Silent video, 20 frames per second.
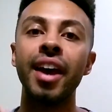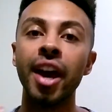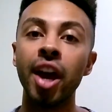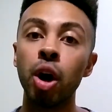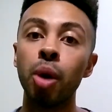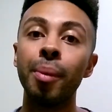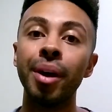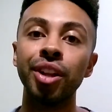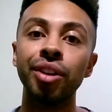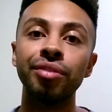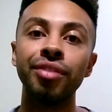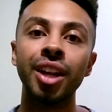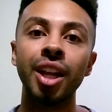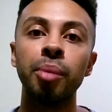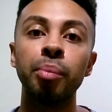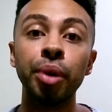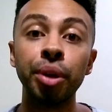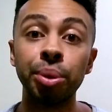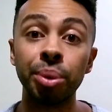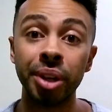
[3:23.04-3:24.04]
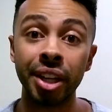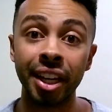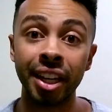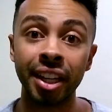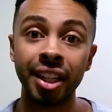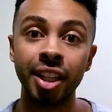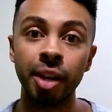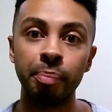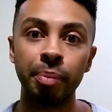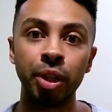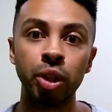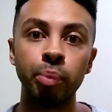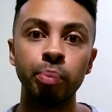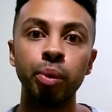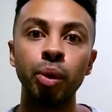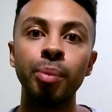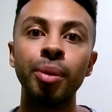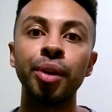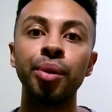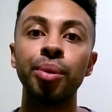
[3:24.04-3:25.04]
é uma novela muito querida pelo
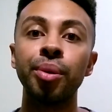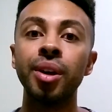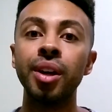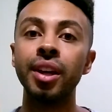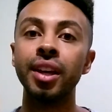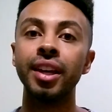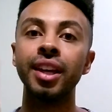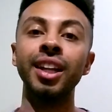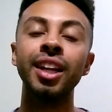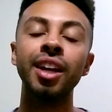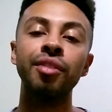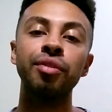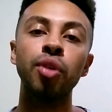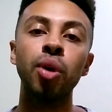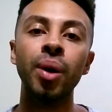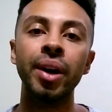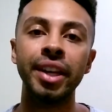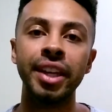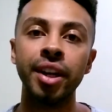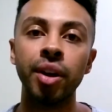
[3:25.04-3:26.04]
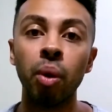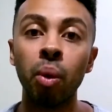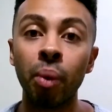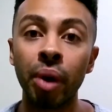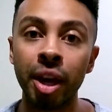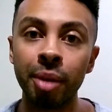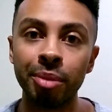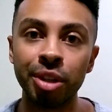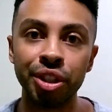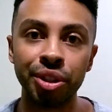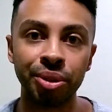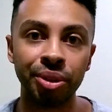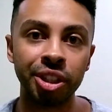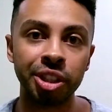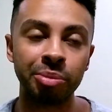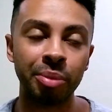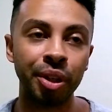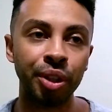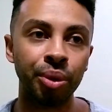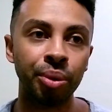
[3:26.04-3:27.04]
público e levou aí um M de
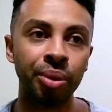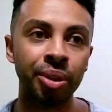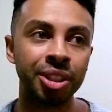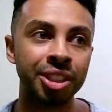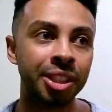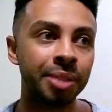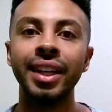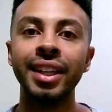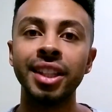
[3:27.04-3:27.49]
2012.